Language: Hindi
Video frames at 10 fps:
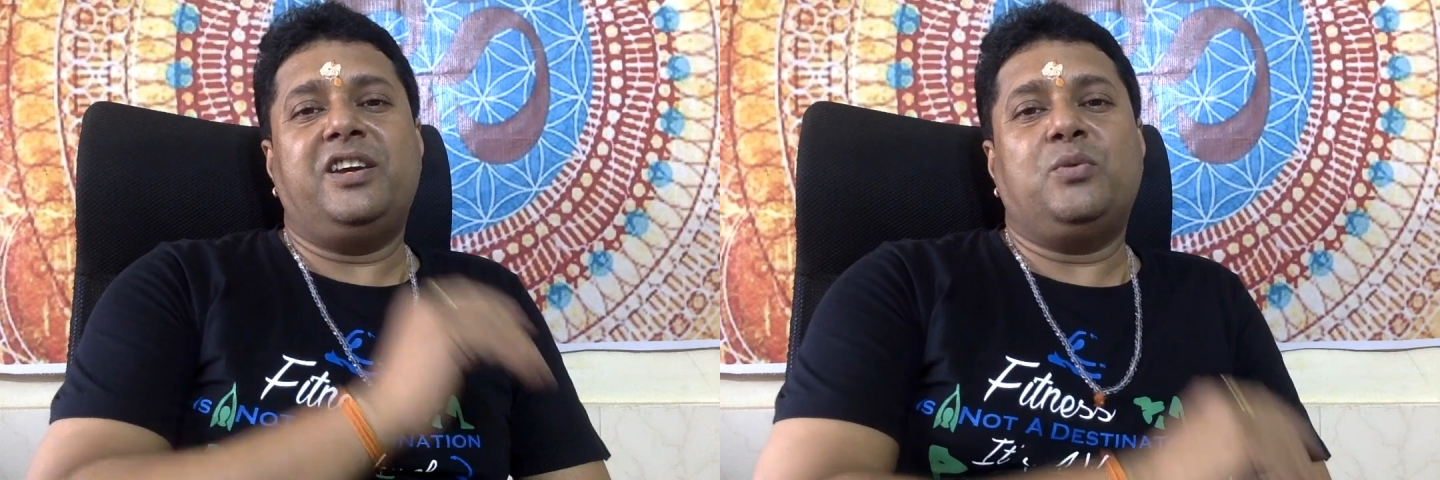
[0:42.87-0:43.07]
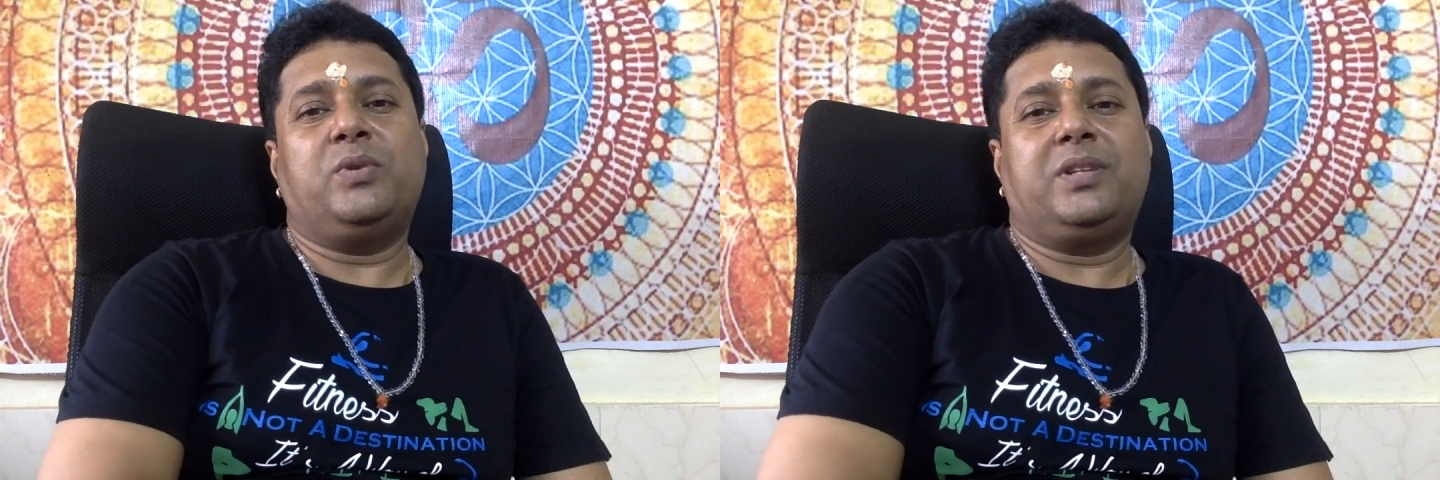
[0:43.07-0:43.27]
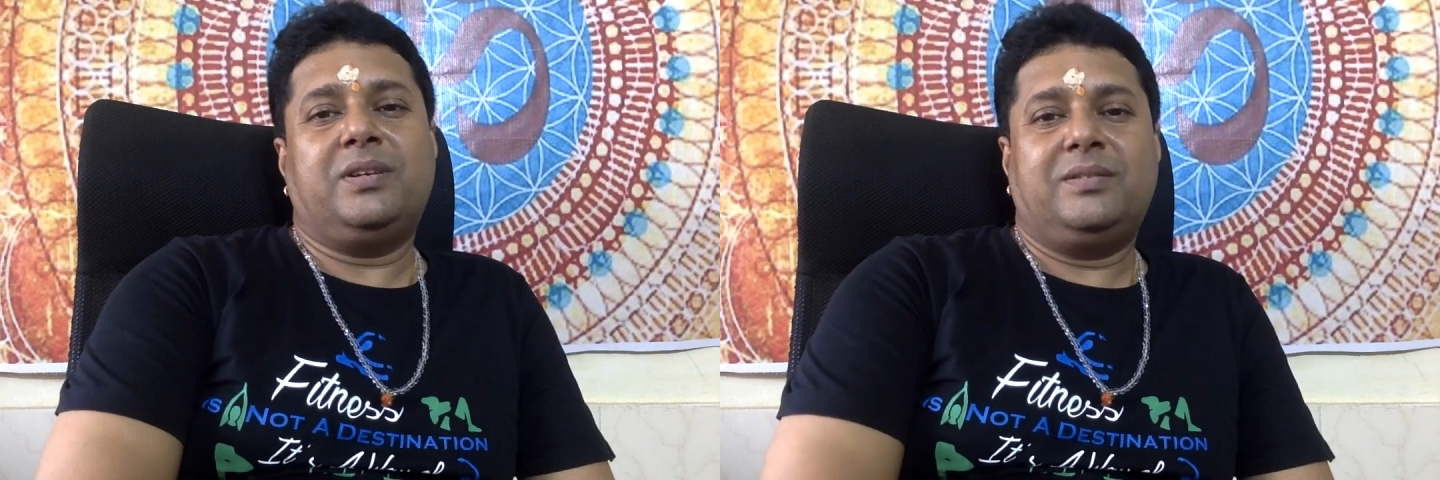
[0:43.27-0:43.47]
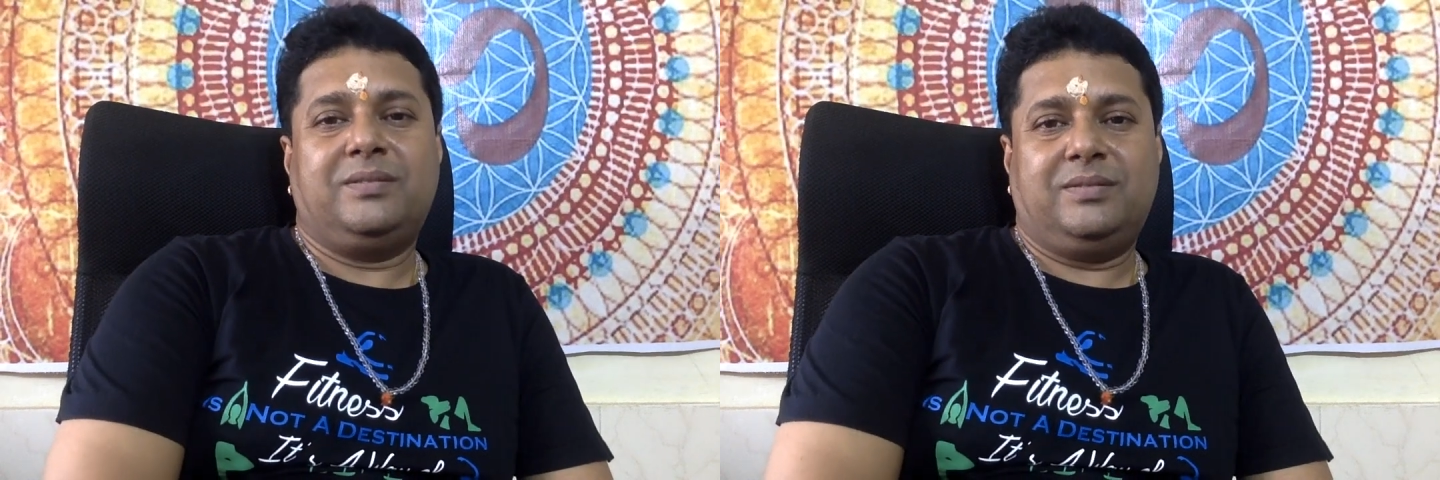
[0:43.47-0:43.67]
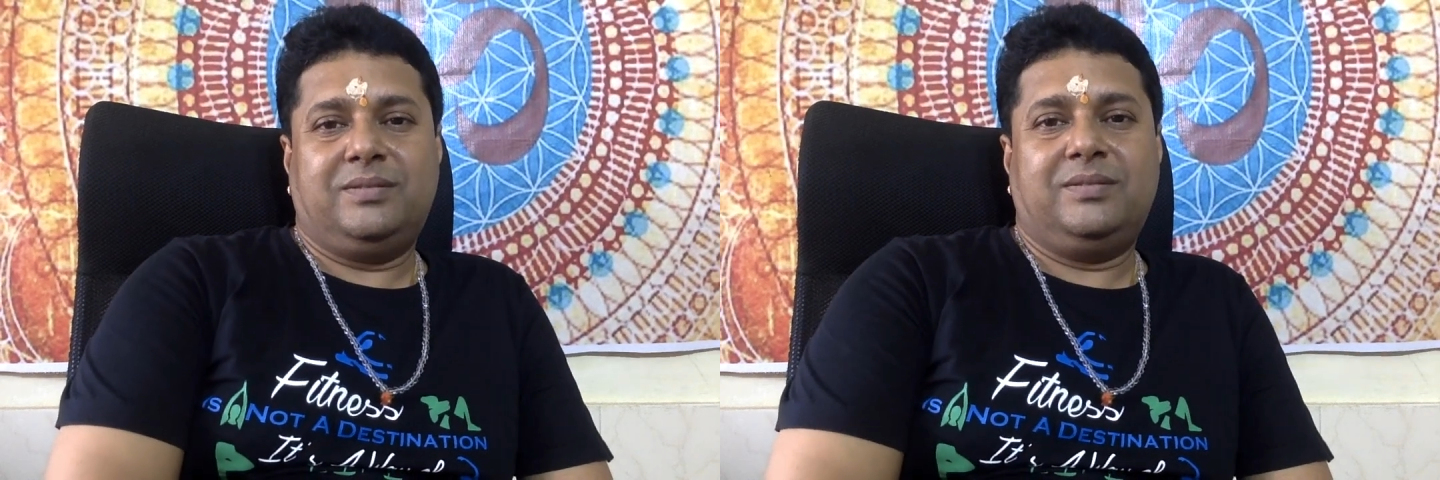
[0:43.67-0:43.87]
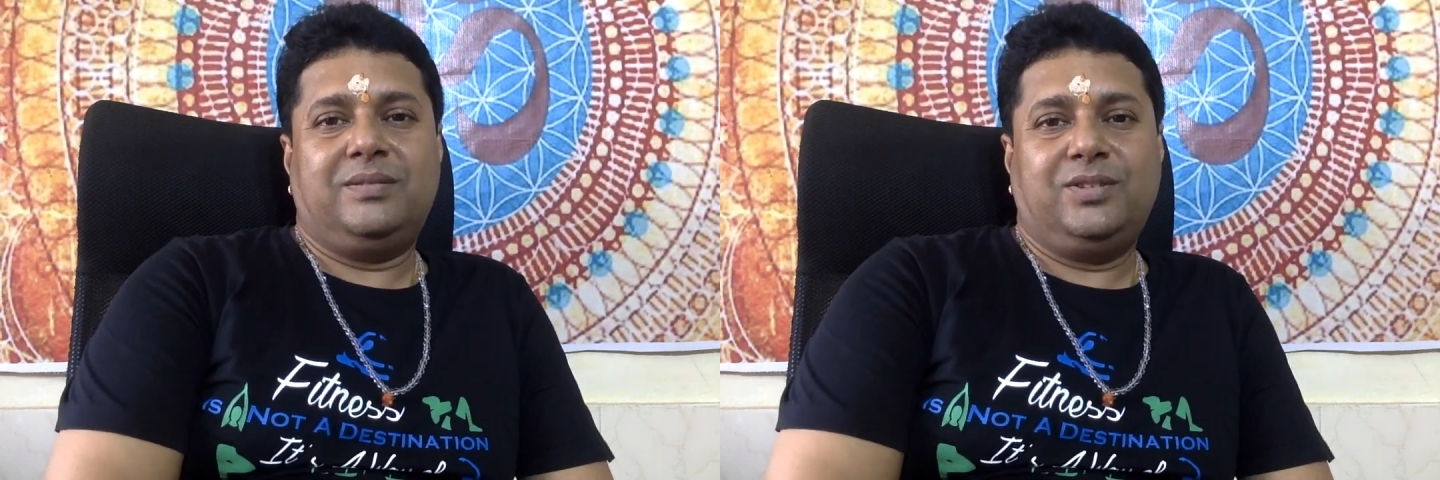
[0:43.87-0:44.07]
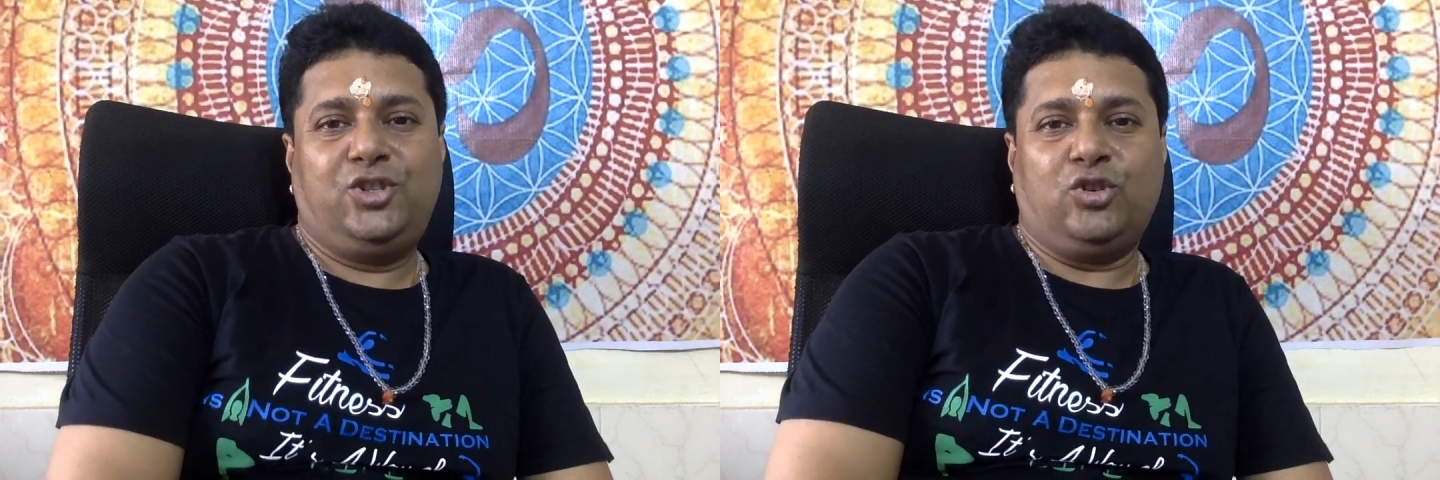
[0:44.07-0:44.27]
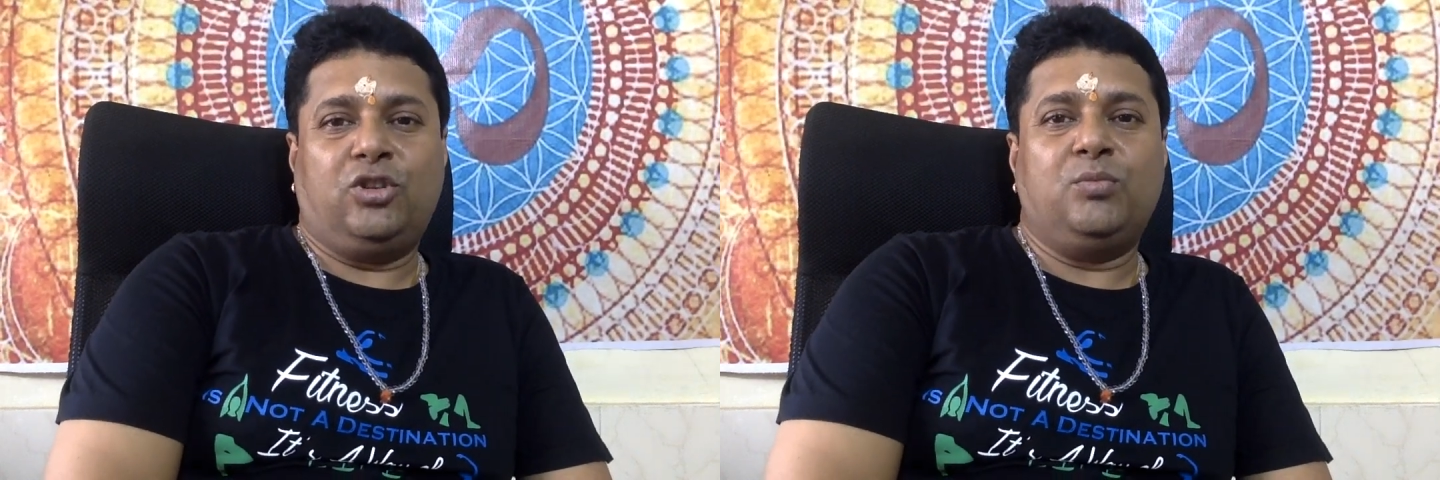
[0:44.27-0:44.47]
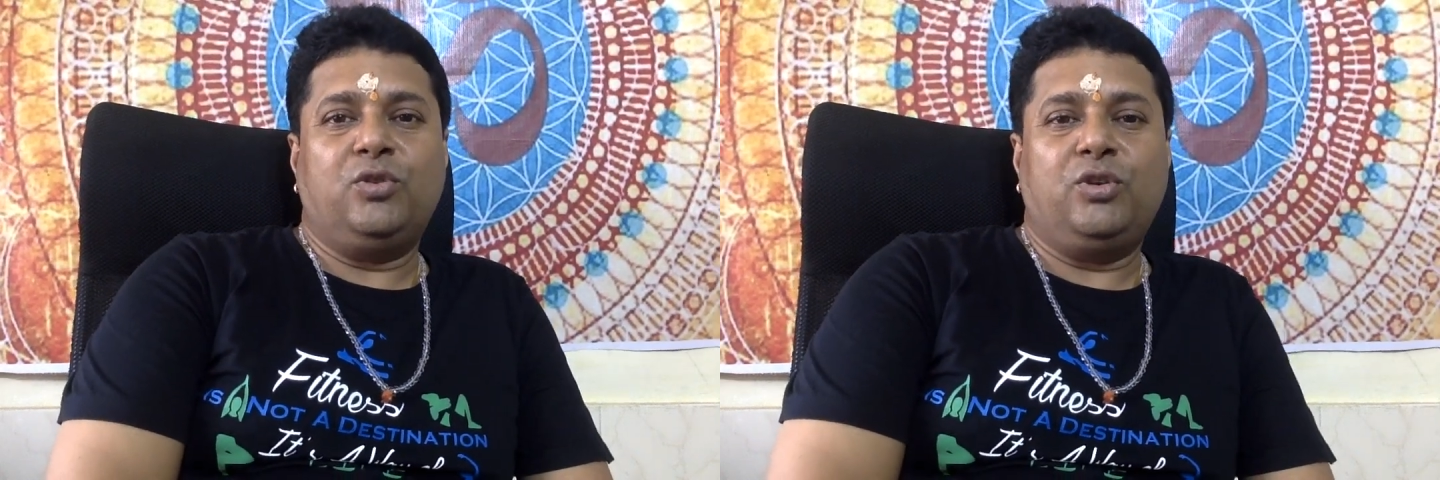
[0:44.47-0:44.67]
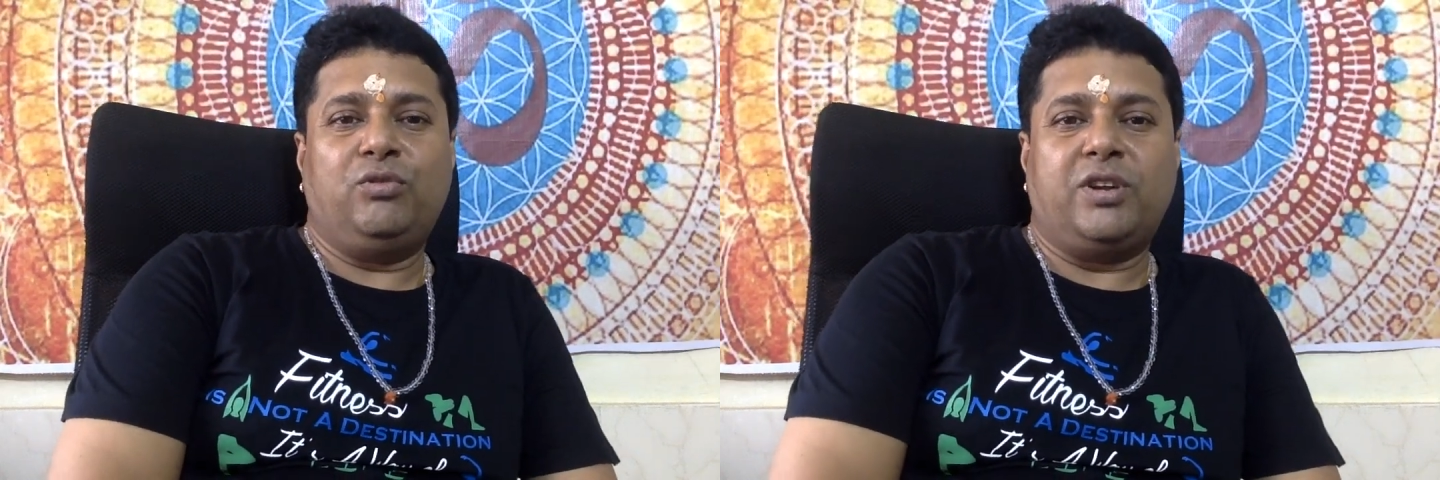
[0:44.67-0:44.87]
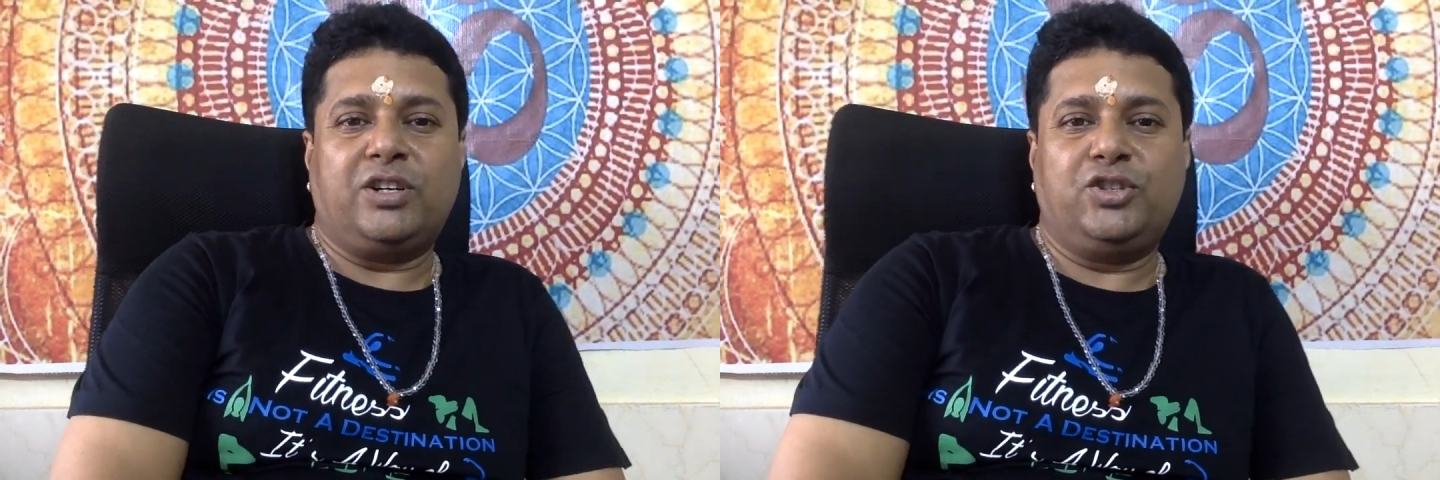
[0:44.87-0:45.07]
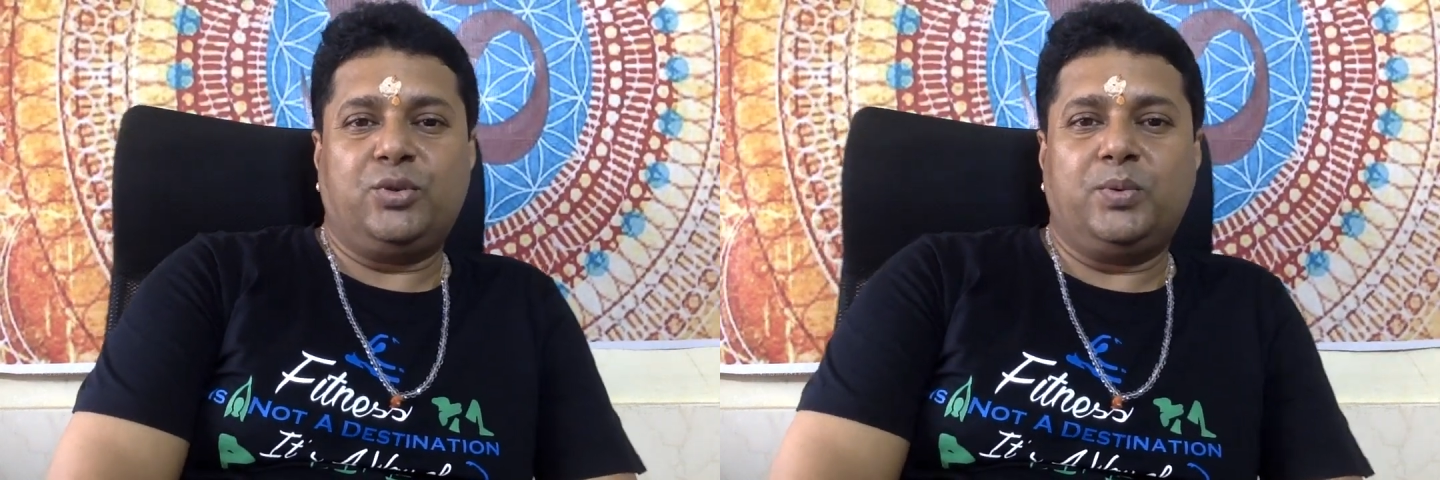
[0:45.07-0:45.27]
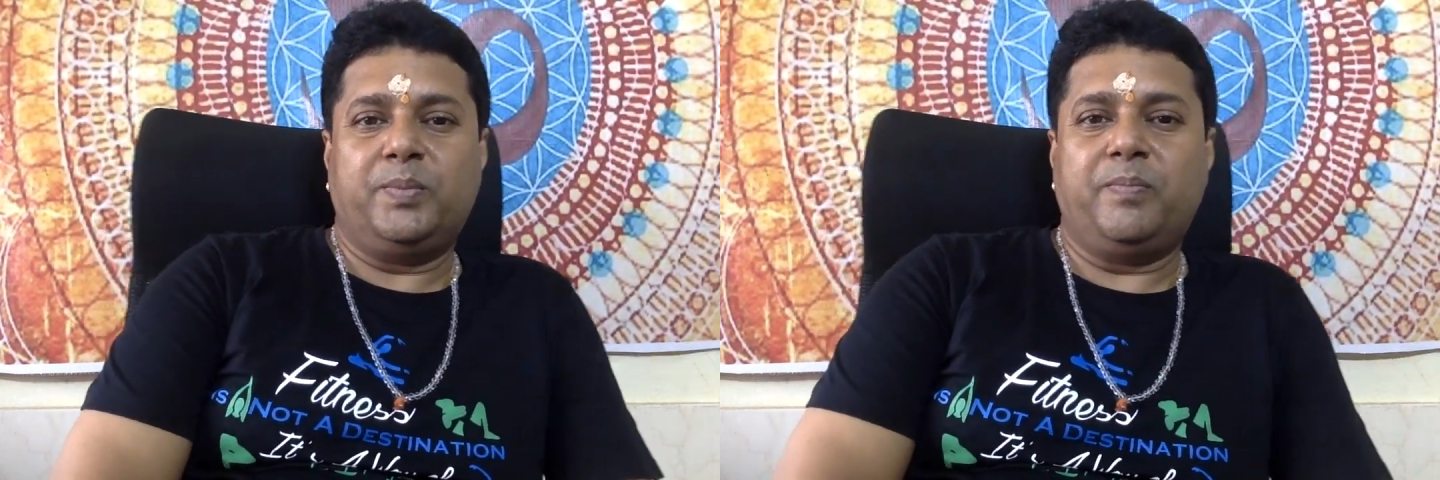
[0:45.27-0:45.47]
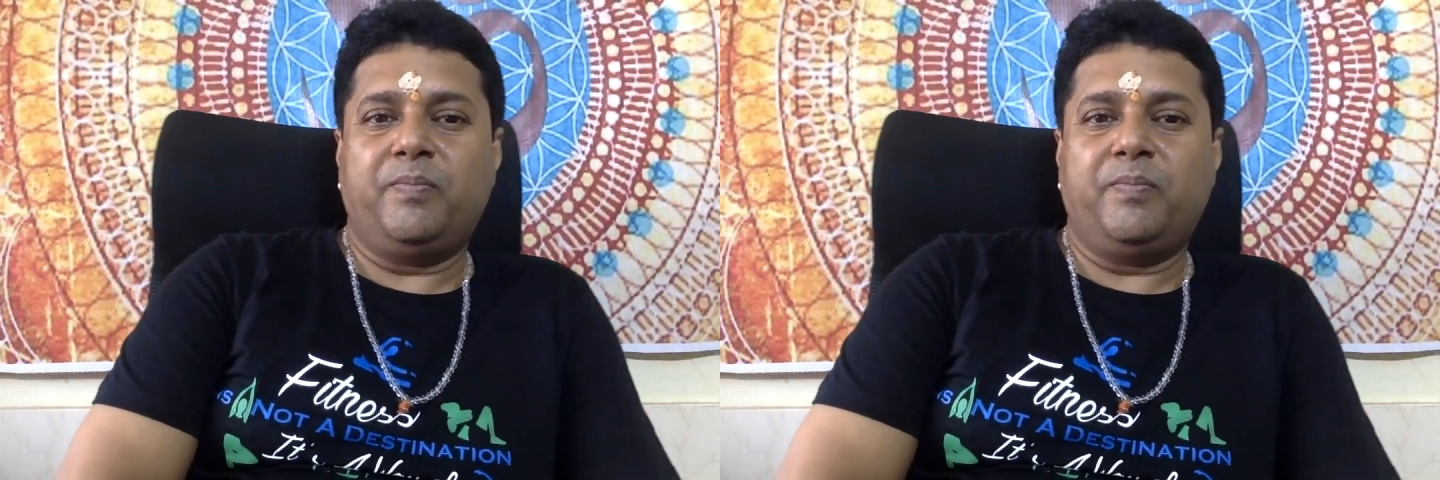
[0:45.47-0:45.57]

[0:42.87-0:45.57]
किया हुआ था चौदह मुखी रुद्राक्ष को